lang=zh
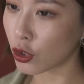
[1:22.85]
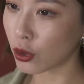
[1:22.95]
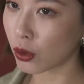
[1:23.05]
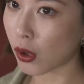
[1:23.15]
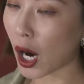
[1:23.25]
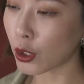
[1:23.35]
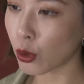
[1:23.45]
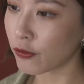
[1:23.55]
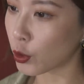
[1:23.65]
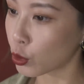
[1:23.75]
候，二
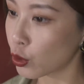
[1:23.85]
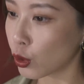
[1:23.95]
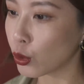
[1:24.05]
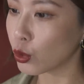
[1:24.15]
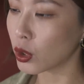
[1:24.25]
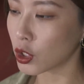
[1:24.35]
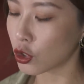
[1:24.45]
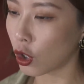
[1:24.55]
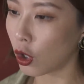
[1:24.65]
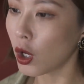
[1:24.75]
月份我去伦敦的
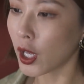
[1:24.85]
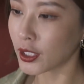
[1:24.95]
时候，